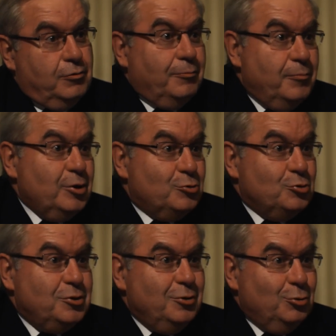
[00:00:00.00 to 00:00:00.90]
mais
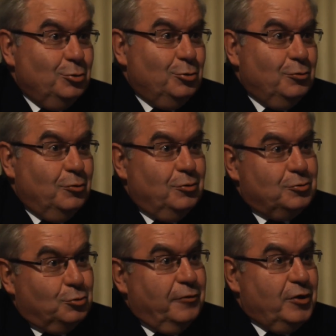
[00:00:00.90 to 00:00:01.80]
aussi
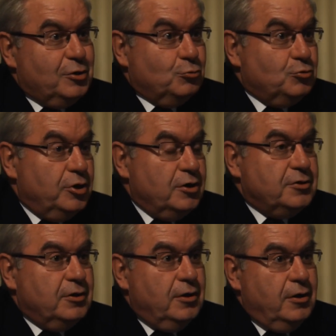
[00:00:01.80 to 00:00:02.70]
son aviation de
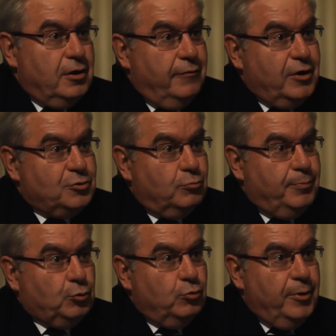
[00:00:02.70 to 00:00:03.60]
chasse et, et l'aviation de
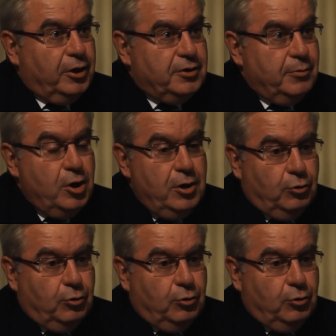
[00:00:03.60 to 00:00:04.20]
patrouille maritime.